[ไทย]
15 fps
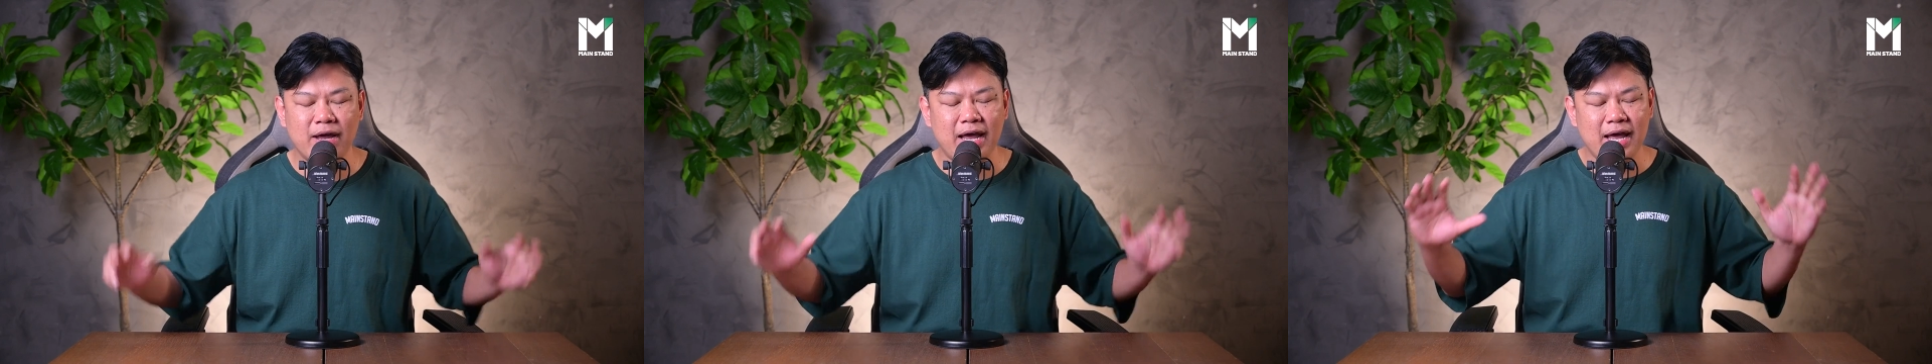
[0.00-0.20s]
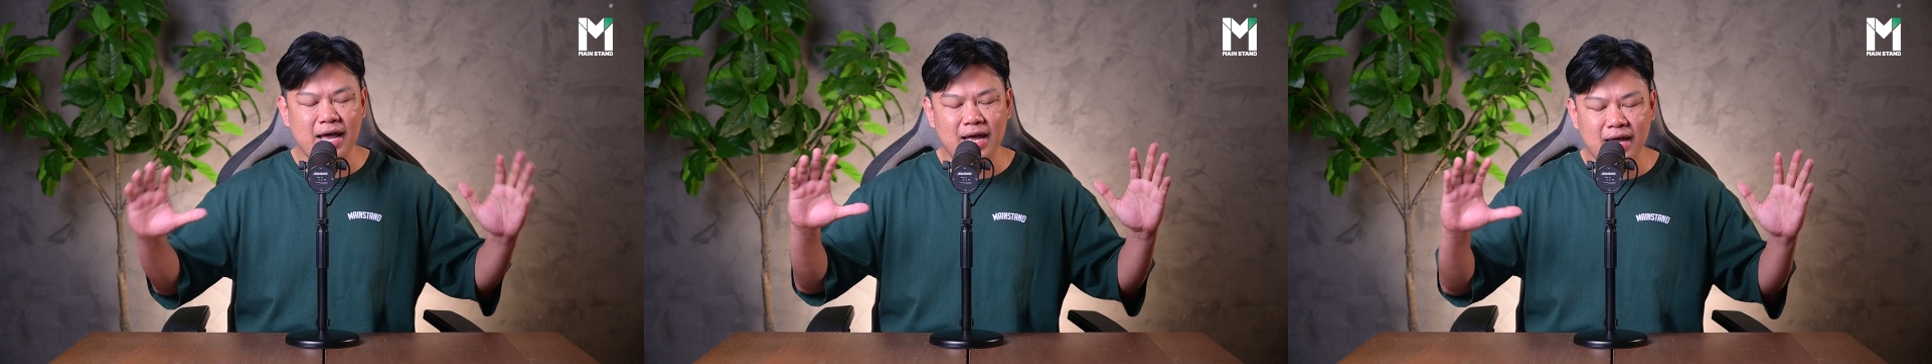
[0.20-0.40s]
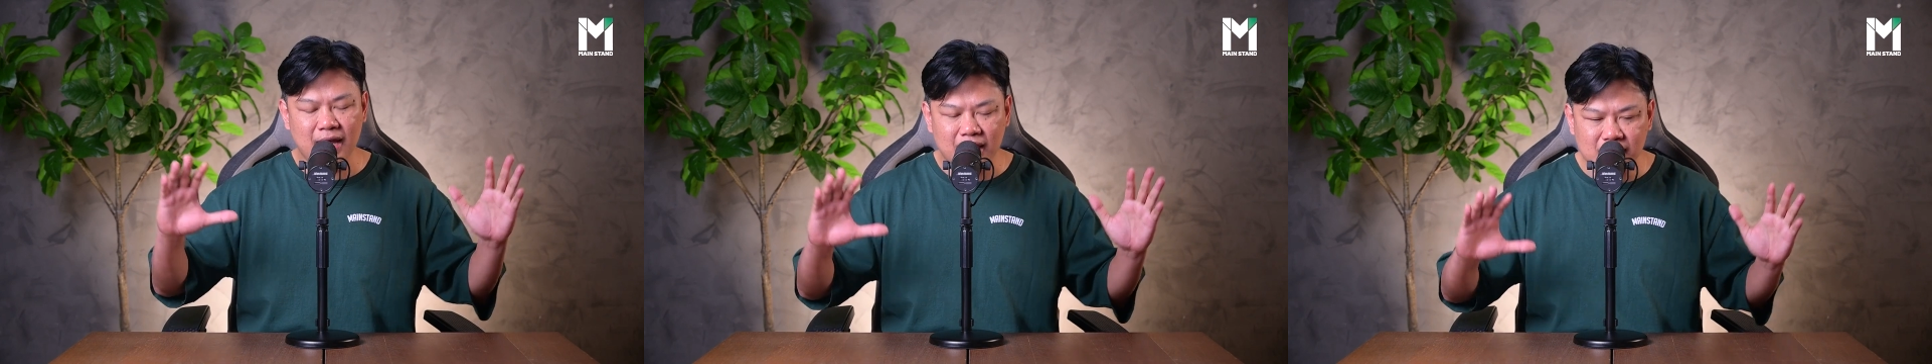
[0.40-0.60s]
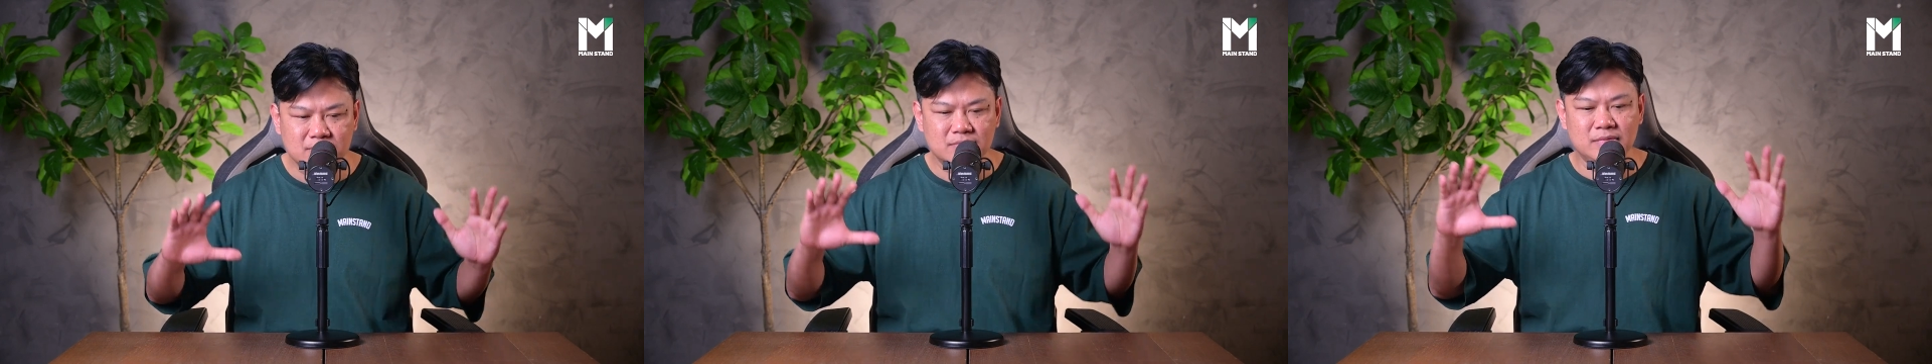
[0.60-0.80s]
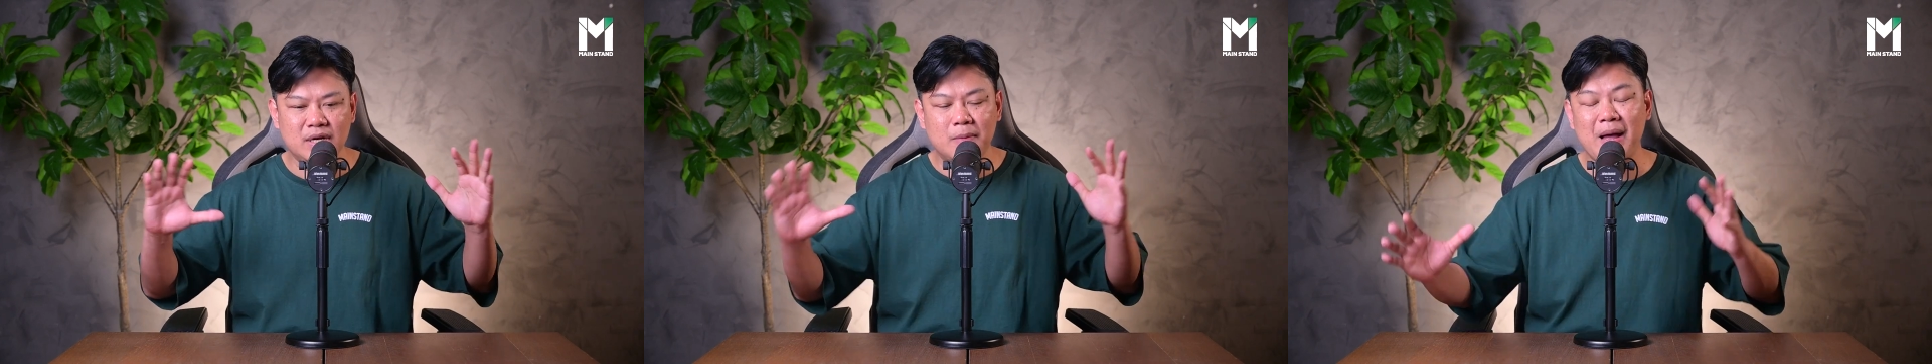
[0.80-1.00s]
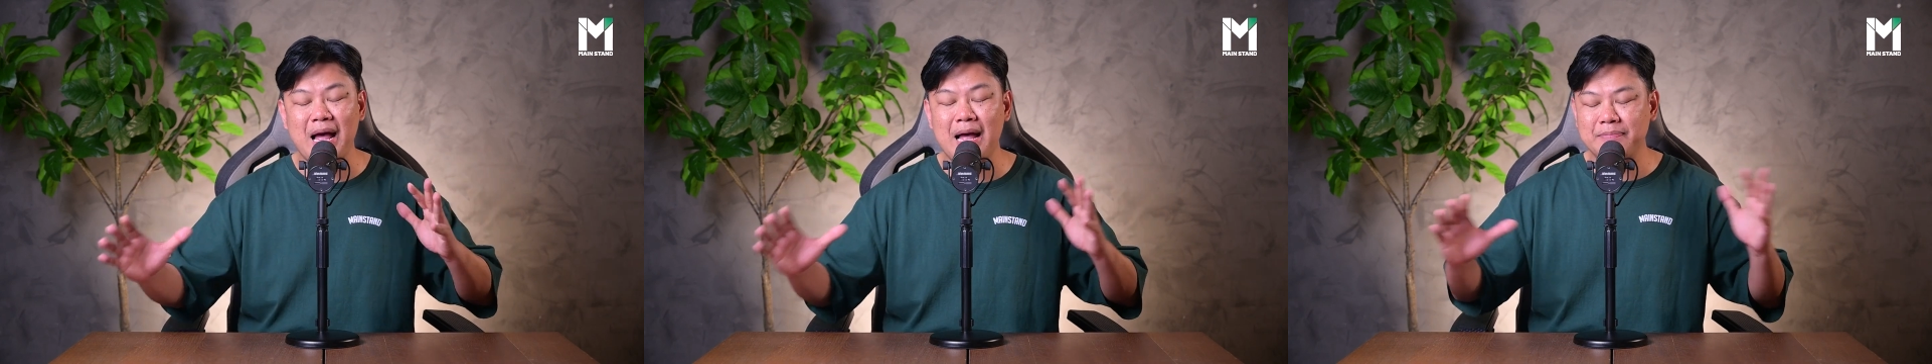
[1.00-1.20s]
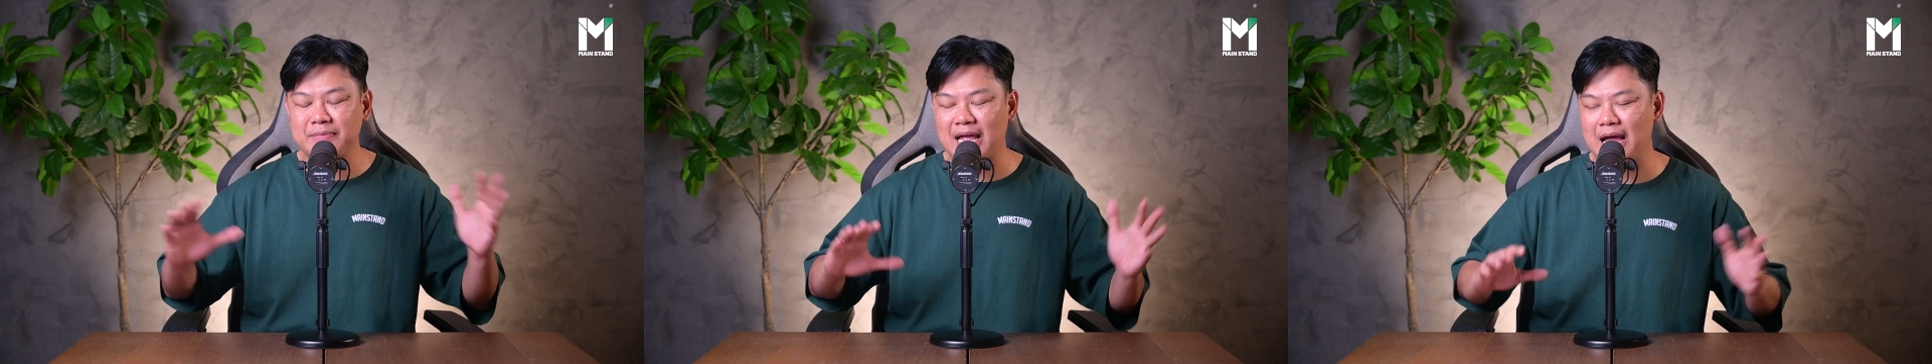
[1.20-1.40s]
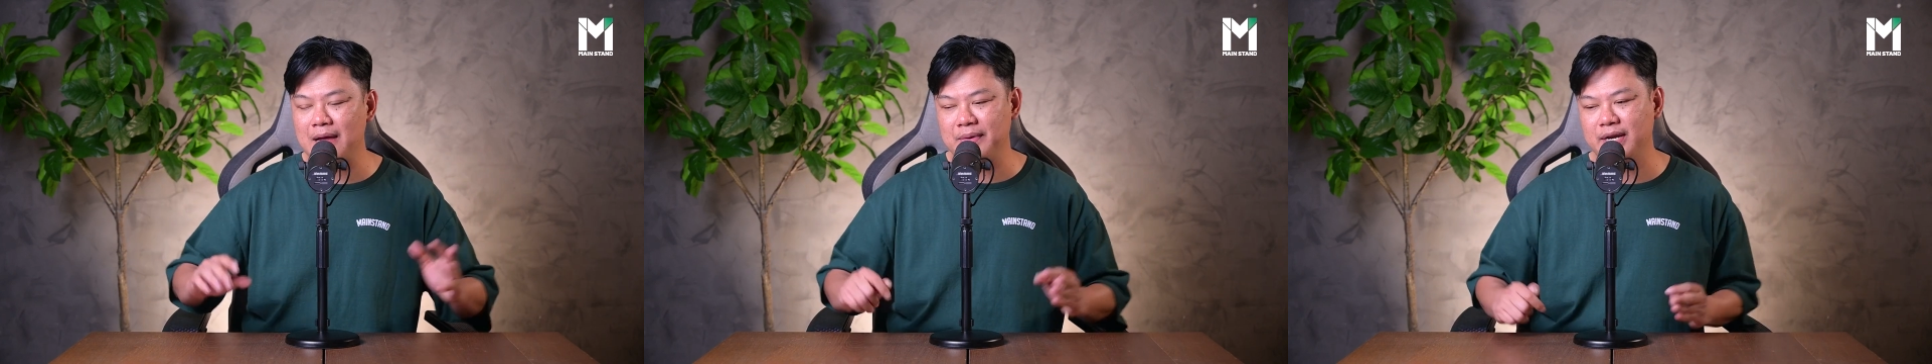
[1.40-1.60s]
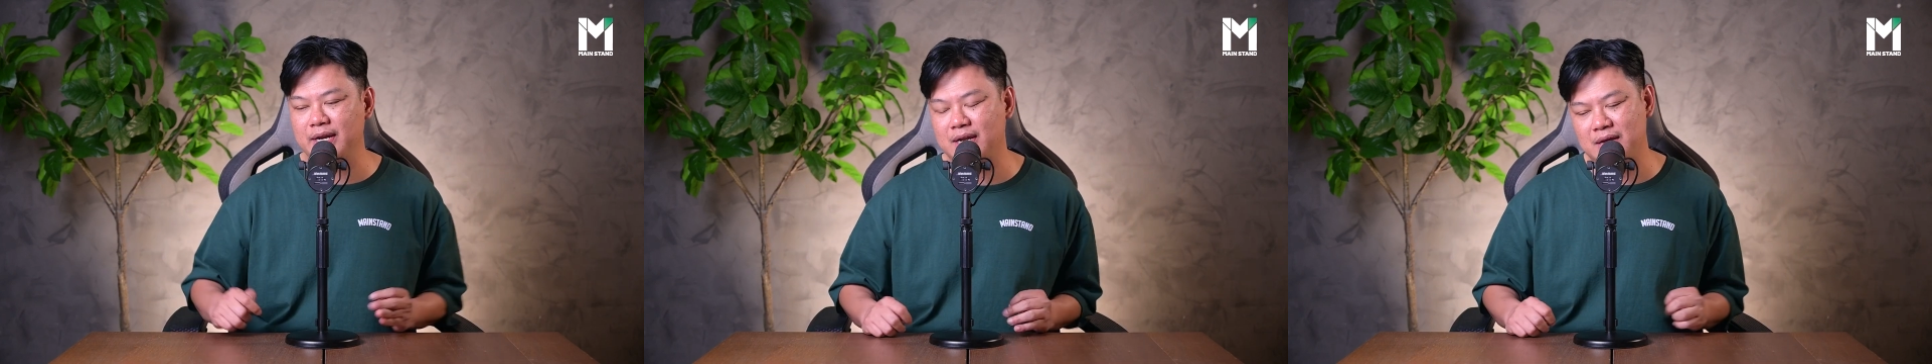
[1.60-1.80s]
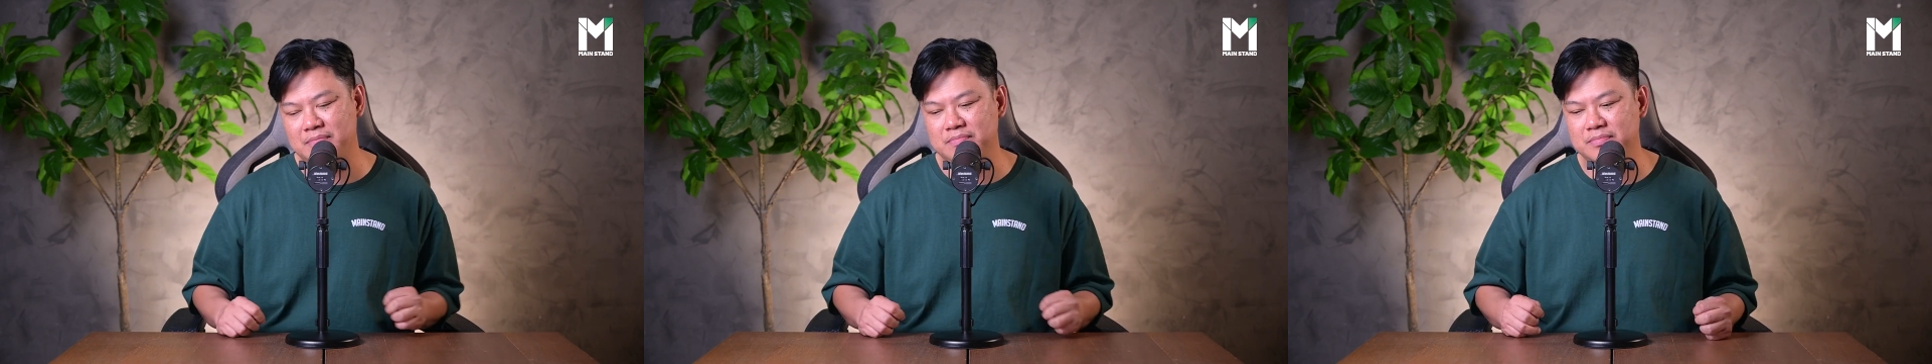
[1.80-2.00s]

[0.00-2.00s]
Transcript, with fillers: แค่นึกภาพตามนะครับ